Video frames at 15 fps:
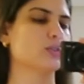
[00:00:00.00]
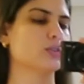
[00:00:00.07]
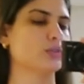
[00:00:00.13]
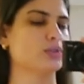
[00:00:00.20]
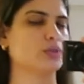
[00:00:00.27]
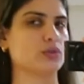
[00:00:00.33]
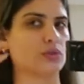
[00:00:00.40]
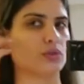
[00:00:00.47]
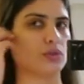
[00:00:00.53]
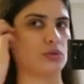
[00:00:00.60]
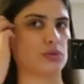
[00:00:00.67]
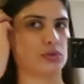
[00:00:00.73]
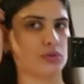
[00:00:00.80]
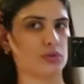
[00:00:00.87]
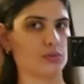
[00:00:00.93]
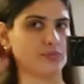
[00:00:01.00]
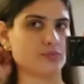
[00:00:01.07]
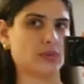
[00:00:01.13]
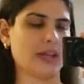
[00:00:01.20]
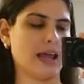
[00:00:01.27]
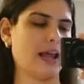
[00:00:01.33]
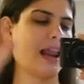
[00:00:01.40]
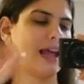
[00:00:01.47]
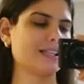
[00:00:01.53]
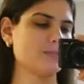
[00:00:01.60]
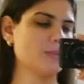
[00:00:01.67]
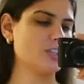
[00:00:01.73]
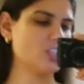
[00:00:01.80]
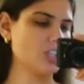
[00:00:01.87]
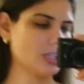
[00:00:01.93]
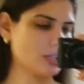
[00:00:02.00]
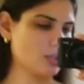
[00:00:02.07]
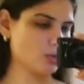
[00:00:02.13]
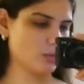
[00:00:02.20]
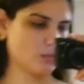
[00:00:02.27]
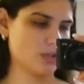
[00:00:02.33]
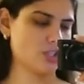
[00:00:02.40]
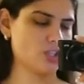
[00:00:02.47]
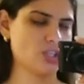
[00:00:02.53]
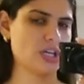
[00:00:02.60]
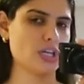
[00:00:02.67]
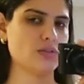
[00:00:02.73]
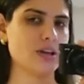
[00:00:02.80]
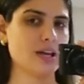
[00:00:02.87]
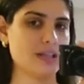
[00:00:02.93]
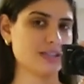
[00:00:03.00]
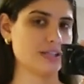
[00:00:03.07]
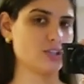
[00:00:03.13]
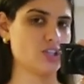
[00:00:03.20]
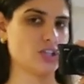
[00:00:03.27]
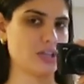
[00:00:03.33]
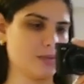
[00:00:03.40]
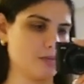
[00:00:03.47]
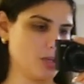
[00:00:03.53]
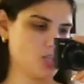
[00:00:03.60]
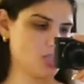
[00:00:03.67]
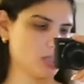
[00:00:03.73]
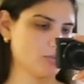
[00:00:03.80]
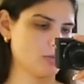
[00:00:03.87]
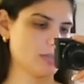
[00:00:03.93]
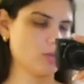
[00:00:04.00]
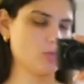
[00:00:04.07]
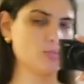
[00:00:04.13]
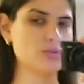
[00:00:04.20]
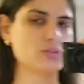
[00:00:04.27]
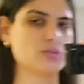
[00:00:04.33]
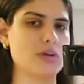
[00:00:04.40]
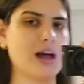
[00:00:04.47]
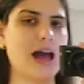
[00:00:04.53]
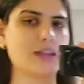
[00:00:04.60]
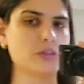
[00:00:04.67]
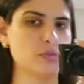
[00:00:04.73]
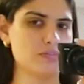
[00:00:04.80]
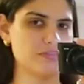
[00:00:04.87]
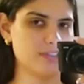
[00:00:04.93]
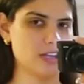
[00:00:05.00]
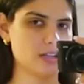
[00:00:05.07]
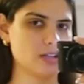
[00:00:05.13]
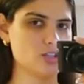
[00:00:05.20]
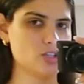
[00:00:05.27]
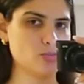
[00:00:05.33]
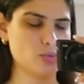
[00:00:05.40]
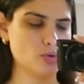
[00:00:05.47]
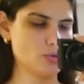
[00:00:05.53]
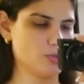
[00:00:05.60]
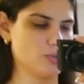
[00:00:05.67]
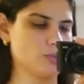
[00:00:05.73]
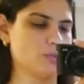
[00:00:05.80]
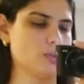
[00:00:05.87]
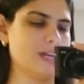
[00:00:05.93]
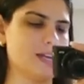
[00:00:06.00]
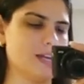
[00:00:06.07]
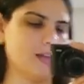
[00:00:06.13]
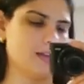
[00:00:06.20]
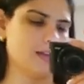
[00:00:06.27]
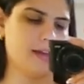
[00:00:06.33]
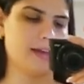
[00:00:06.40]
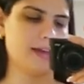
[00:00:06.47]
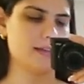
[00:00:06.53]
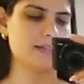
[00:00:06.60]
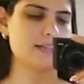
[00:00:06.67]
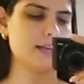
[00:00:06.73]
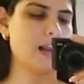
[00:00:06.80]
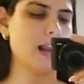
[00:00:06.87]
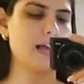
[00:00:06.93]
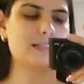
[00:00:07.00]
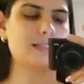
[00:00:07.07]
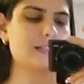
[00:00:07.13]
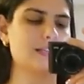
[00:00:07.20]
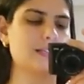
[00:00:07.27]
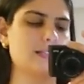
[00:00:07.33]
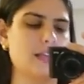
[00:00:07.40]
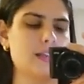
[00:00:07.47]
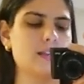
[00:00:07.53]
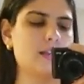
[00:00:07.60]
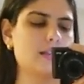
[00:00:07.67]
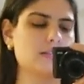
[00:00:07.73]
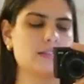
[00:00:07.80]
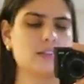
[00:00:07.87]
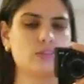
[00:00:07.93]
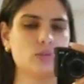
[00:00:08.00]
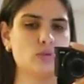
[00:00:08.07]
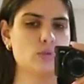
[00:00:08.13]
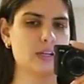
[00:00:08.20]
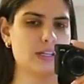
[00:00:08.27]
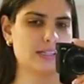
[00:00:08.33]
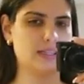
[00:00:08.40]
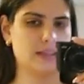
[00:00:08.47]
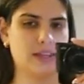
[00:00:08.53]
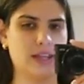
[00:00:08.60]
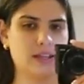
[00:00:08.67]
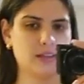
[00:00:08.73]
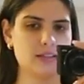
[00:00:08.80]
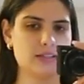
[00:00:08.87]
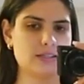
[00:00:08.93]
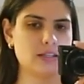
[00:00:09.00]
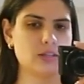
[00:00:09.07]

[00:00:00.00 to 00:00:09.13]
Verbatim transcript: do... Tem lá as medidas do vestido e aí você tira a medida do seu busto. Ah, 90 de busto, é, sei lá, 60 de cintura, 70 de